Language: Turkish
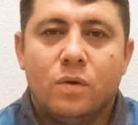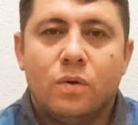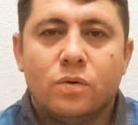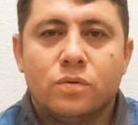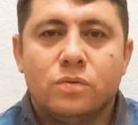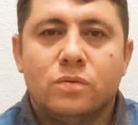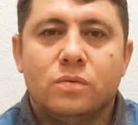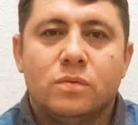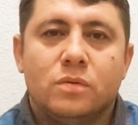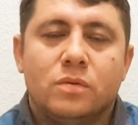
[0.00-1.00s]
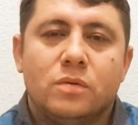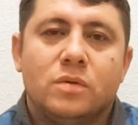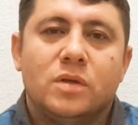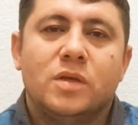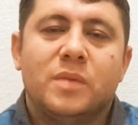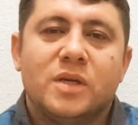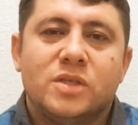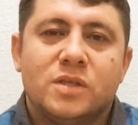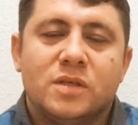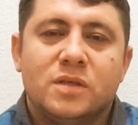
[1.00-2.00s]
onun
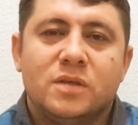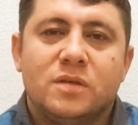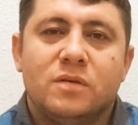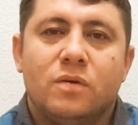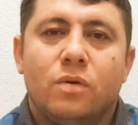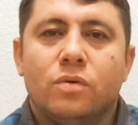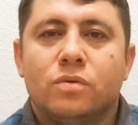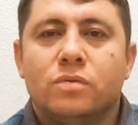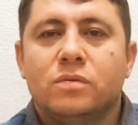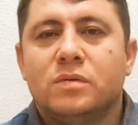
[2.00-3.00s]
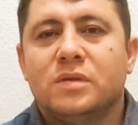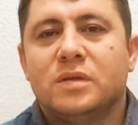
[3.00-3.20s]
imajını, onun